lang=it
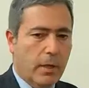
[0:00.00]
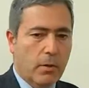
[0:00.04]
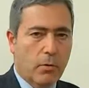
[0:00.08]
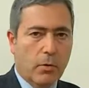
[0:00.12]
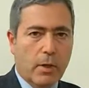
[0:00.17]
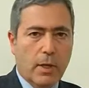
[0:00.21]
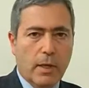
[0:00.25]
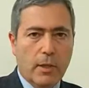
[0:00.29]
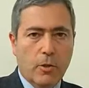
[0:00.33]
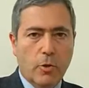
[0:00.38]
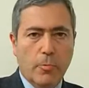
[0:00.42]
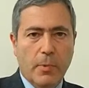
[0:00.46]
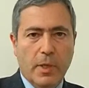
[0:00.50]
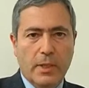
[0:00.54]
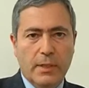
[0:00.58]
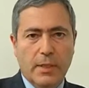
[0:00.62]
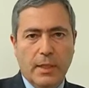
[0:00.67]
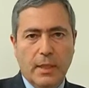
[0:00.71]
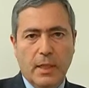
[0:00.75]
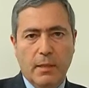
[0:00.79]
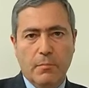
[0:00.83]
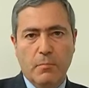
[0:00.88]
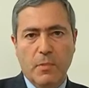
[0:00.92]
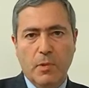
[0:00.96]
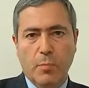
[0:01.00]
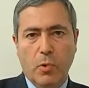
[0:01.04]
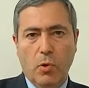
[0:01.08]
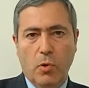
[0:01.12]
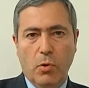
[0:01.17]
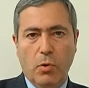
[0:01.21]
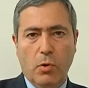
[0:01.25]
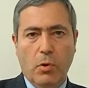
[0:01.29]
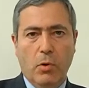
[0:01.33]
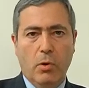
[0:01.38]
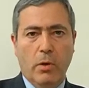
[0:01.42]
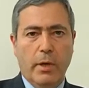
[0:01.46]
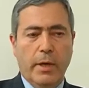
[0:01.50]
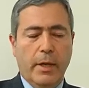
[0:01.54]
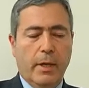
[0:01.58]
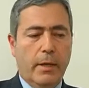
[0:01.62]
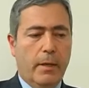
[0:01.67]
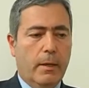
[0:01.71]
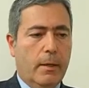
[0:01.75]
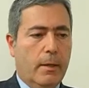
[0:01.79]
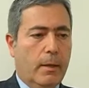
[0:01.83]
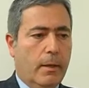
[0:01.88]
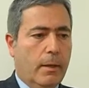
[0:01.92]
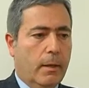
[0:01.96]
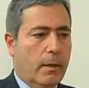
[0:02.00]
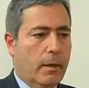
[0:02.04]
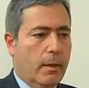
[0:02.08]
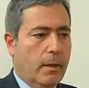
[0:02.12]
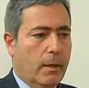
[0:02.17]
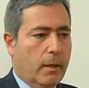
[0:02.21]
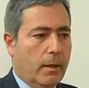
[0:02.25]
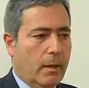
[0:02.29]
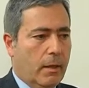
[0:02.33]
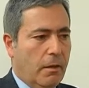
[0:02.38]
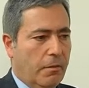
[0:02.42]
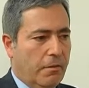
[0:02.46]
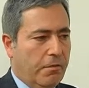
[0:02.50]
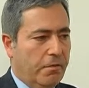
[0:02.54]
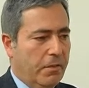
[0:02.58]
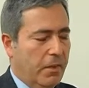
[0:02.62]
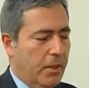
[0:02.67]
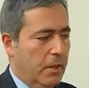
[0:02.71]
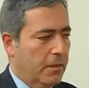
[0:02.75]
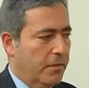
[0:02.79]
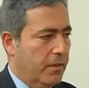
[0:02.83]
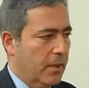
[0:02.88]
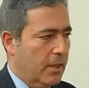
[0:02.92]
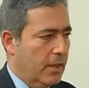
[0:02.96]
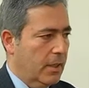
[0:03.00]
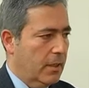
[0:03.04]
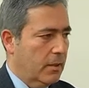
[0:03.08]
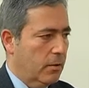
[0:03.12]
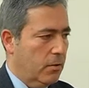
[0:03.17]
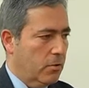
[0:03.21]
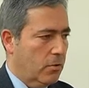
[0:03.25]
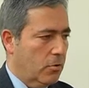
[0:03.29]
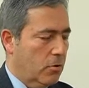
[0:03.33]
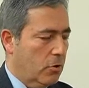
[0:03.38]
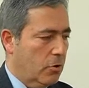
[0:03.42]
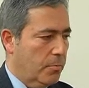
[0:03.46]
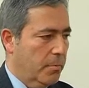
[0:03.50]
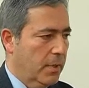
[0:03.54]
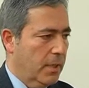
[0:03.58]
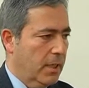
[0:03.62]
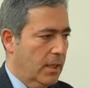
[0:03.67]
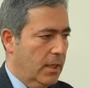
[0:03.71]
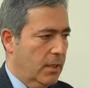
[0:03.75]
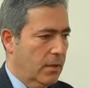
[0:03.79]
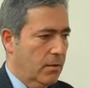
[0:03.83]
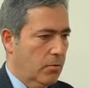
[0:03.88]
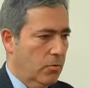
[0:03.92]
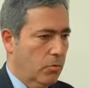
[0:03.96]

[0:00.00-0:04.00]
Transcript: allora la domanda che mi pongo è che fine farà il nostro ospedale di